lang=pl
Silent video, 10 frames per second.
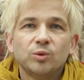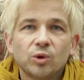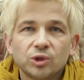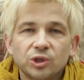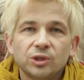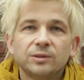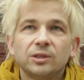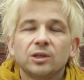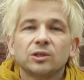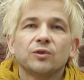do miłości,
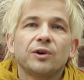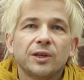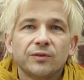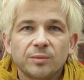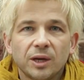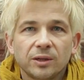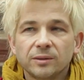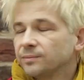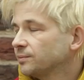do fajnej wymiany.